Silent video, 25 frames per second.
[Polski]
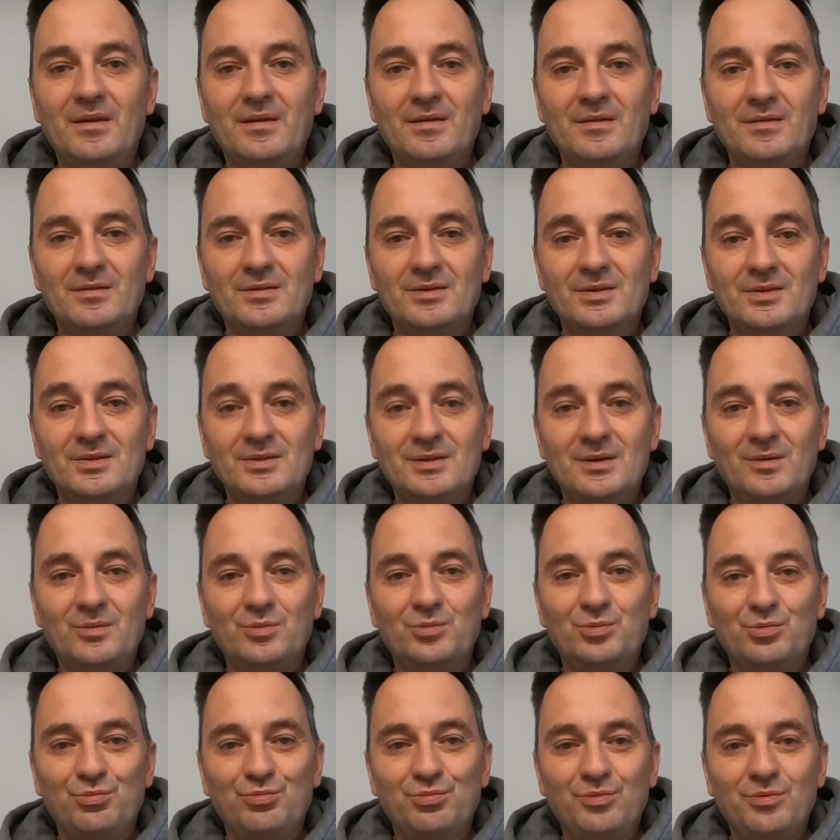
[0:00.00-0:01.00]
zyskał
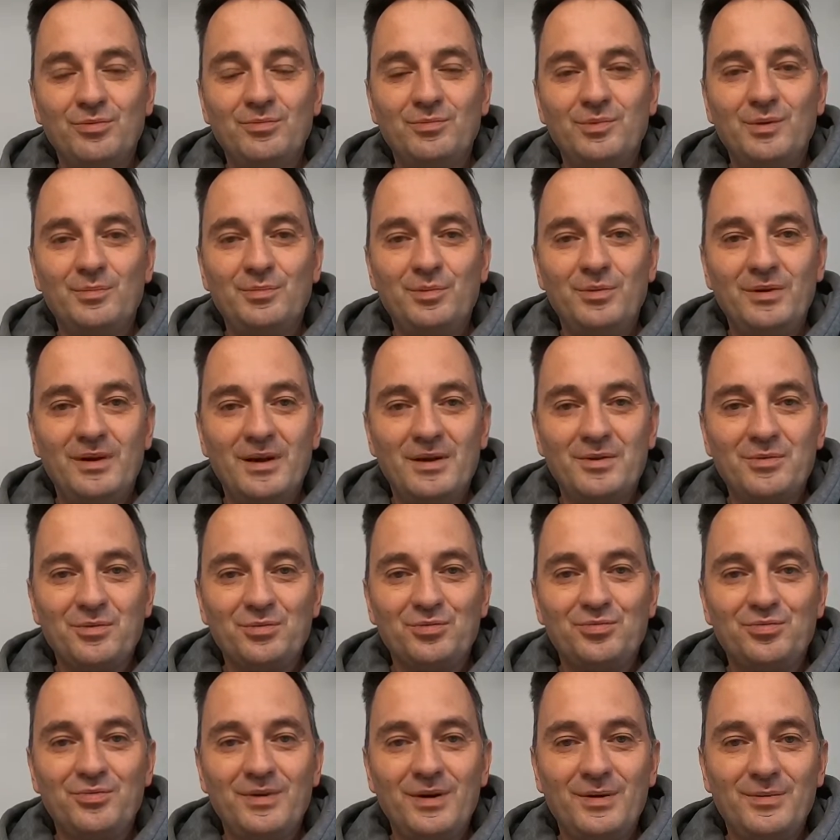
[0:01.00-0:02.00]
dużą popularność
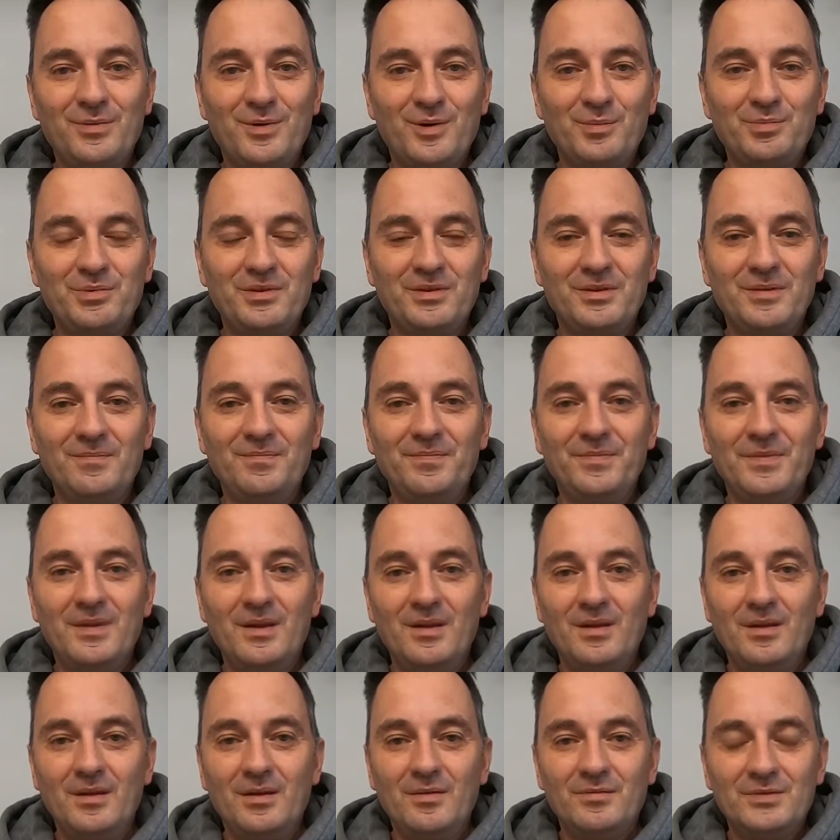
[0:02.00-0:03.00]
w Europie
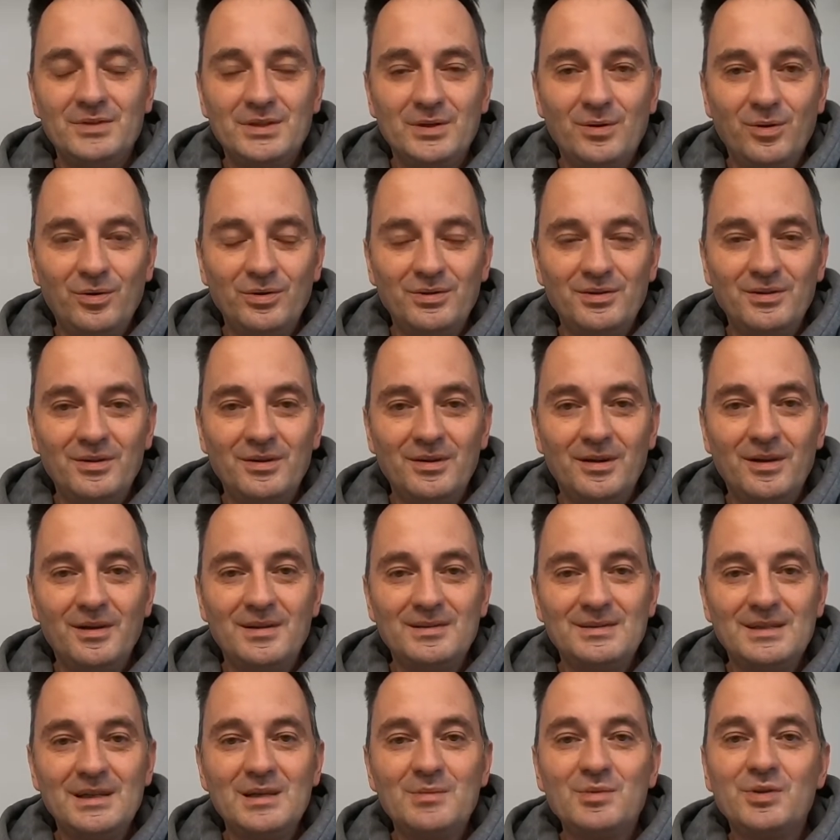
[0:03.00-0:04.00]
Wschodniej. Ale
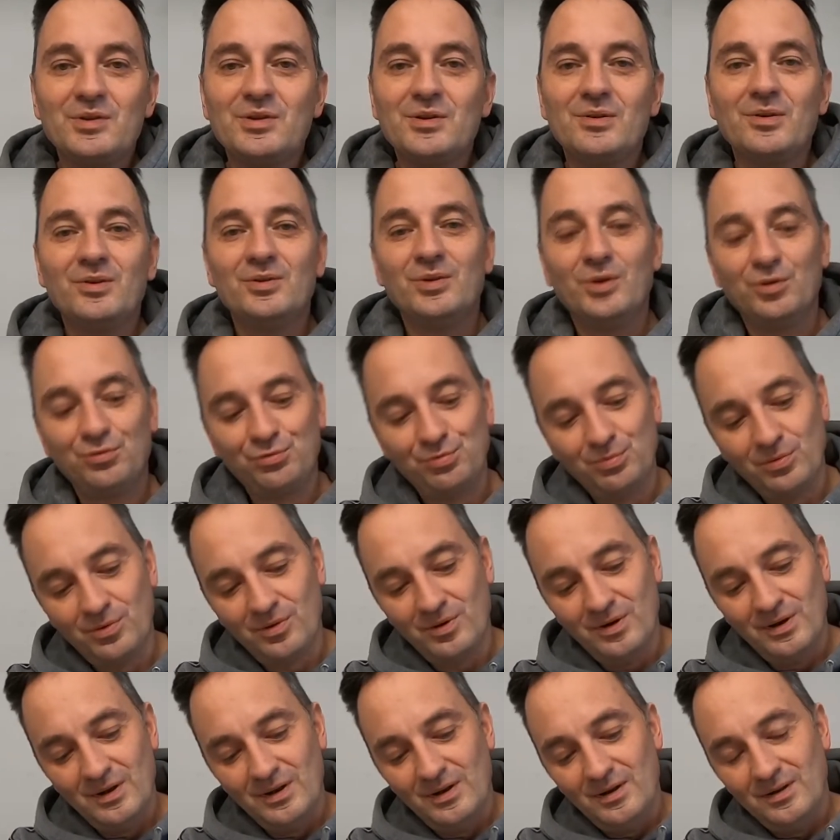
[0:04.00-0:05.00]
zanim do tego doszło,
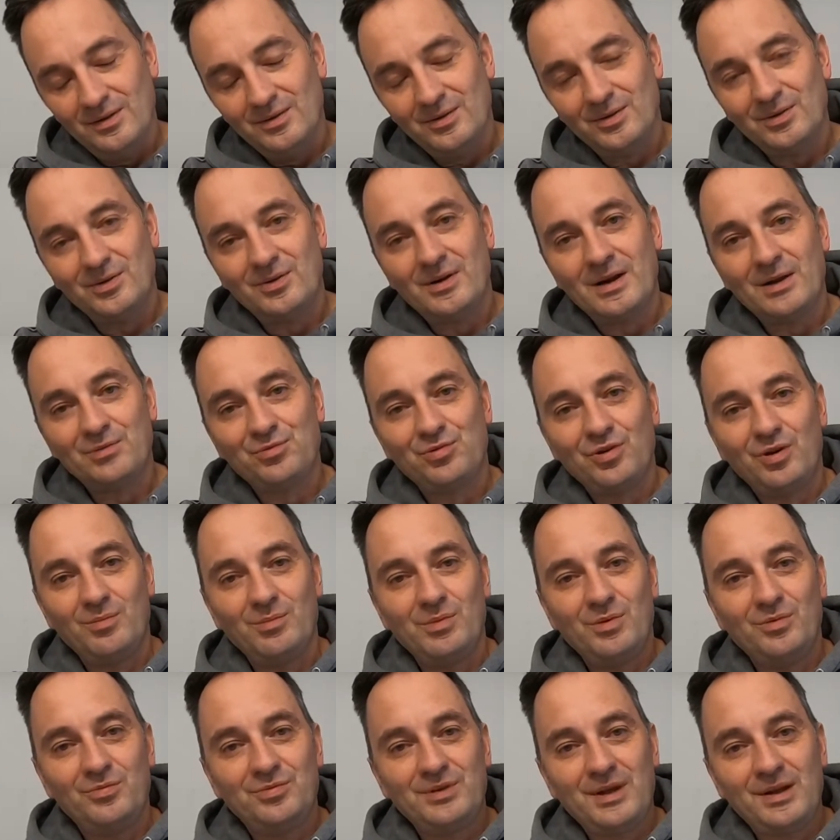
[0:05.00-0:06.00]
no to raczej
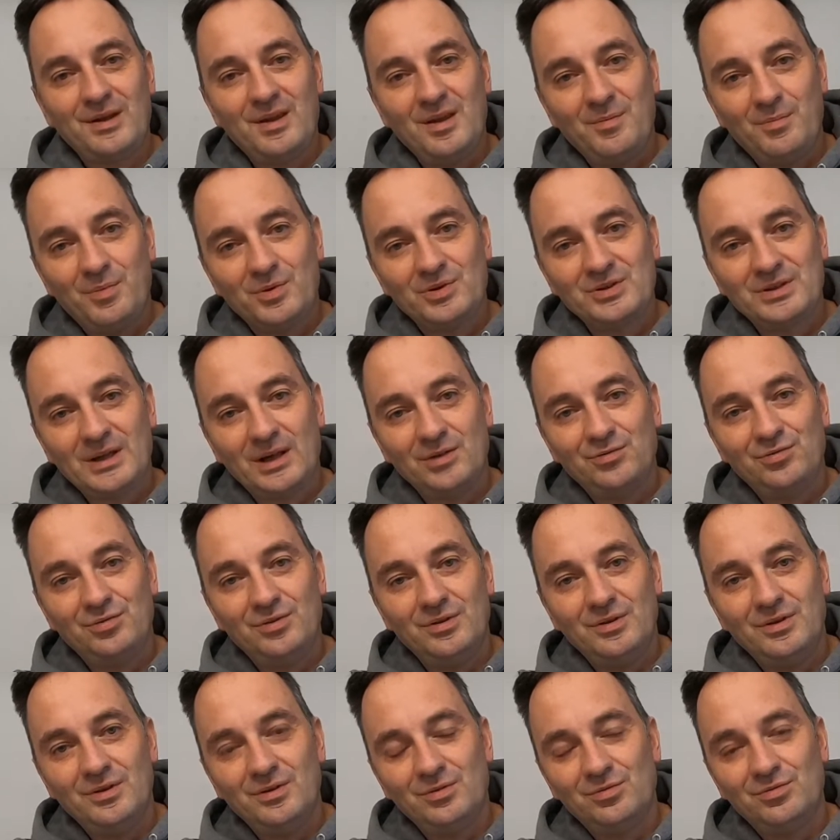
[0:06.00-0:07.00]
był w takiej
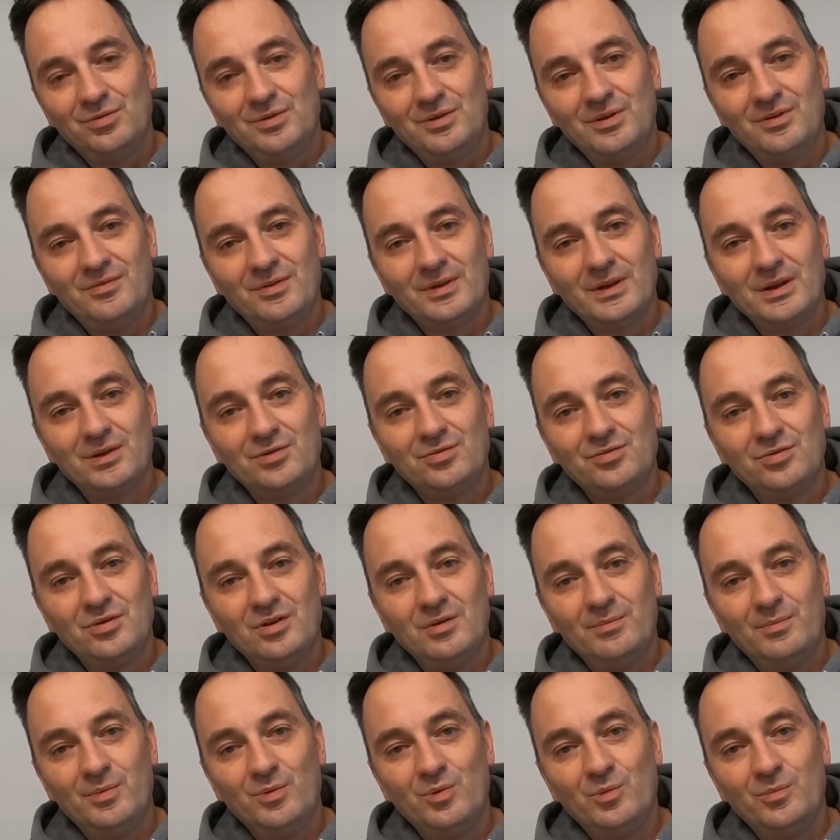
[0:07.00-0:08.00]
postaci, czyli
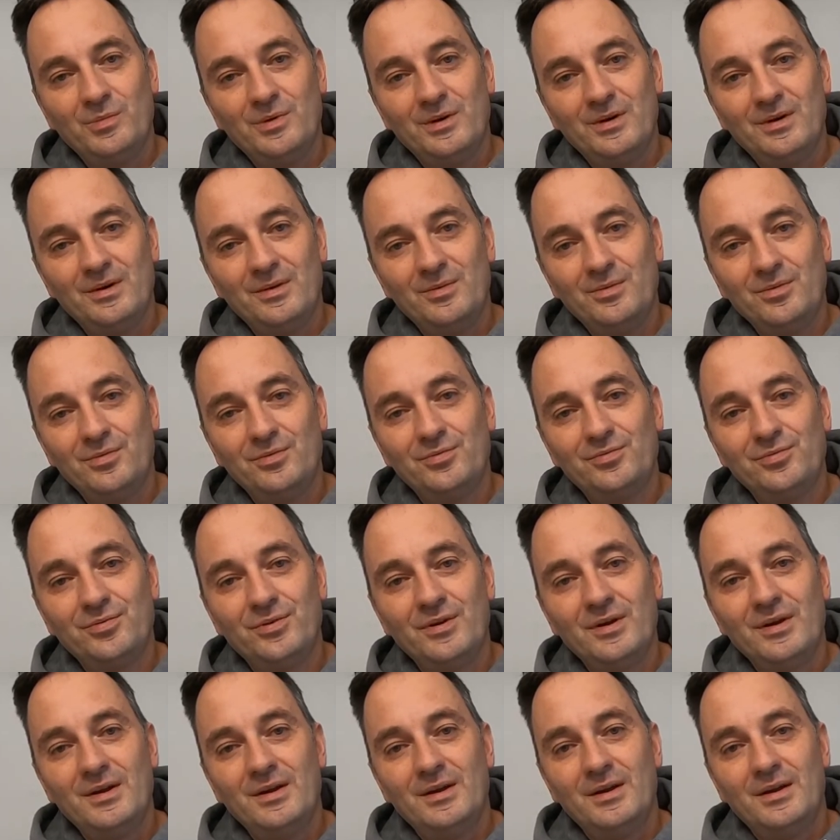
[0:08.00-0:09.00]
12,5 belgów,
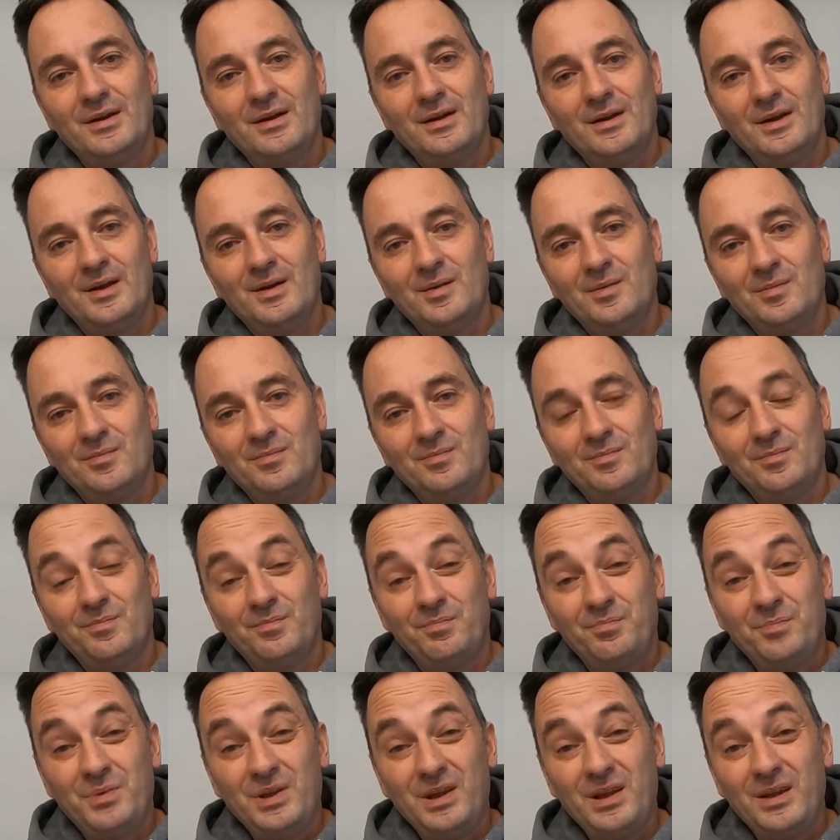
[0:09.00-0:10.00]

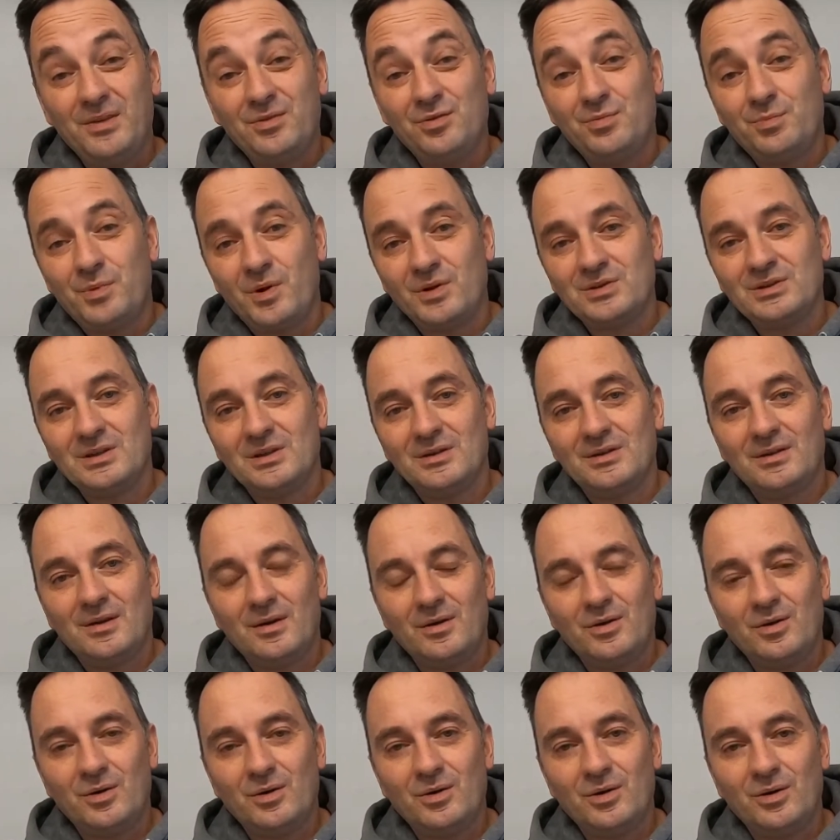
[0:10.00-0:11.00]
5%
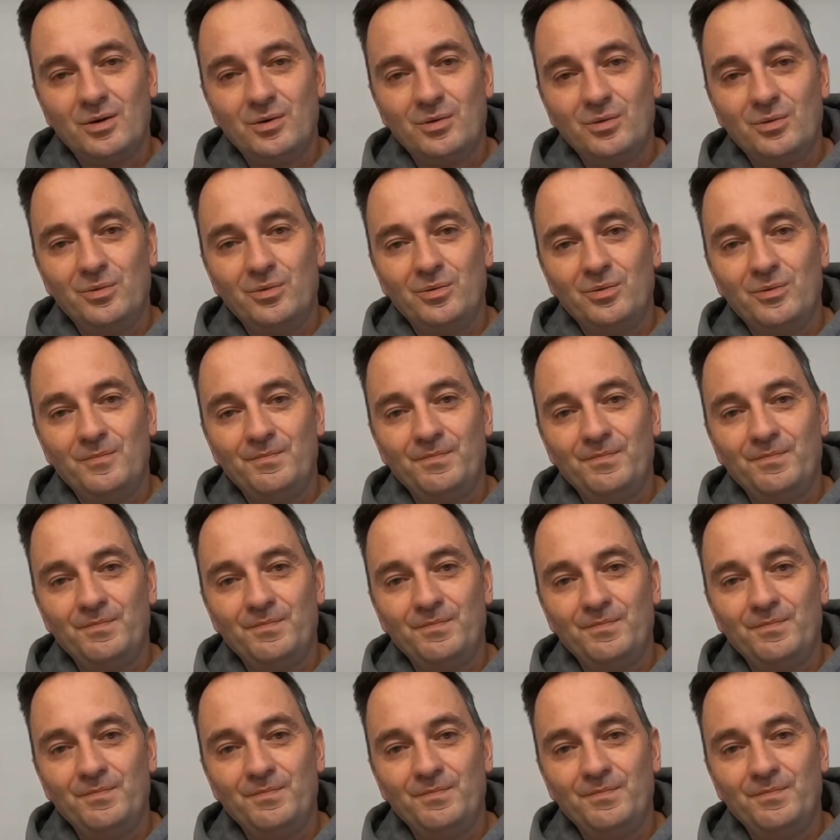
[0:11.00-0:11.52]
alkoholu,